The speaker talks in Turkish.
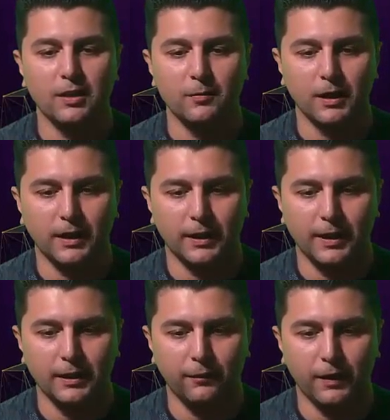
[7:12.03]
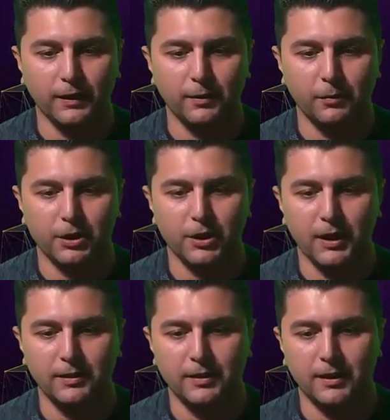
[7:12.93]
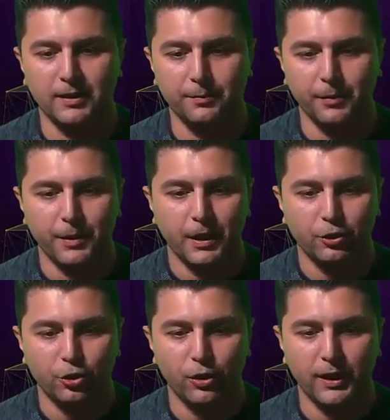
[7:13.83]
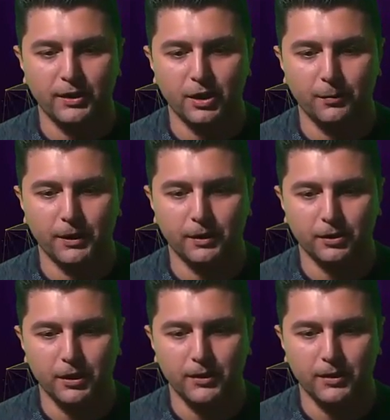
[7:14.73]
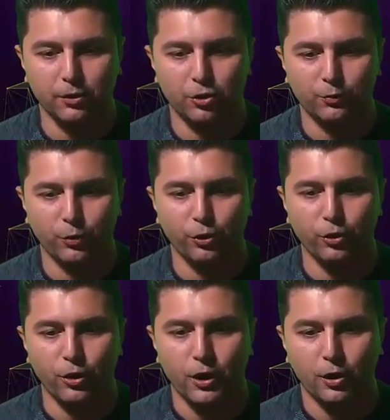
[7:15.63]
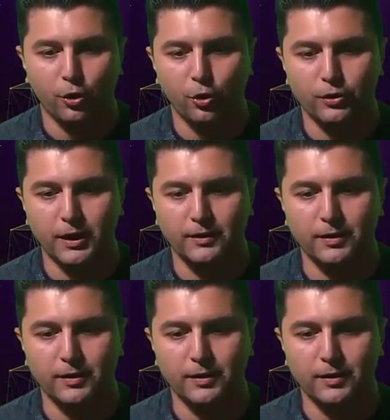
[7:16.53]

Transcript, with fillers: yazmak yerine ifadenin başına eksi yazıp şöyle yazacağım arkadaşlar. Sinüs bölü kos